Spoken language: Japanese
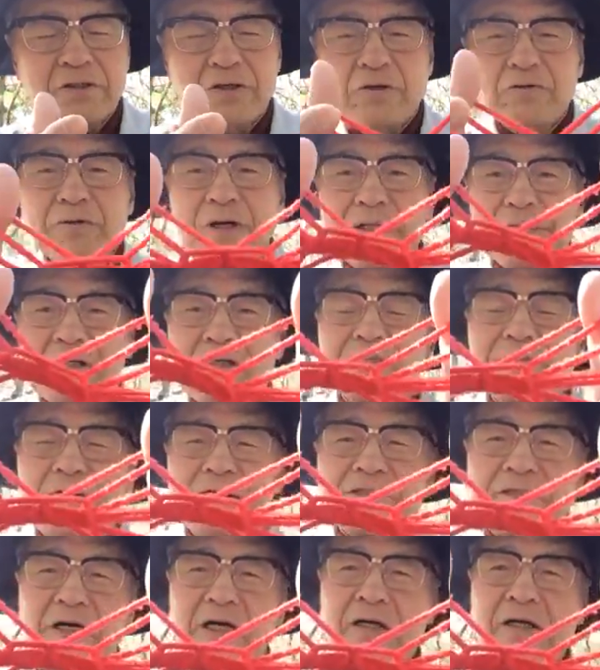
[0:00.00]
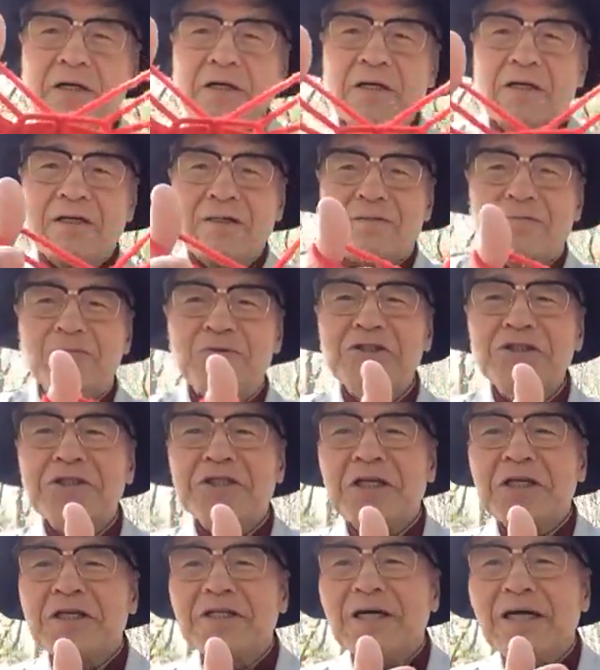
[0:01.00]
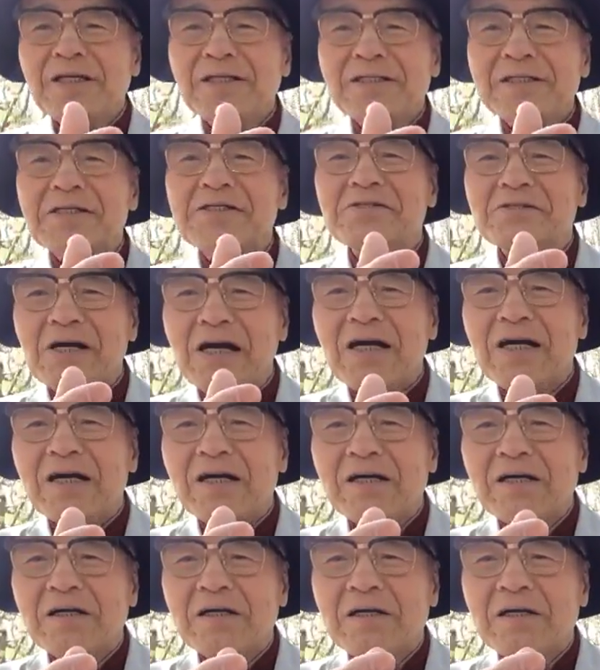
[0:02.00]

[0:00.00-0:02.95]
聞くのはできました無視できないんですが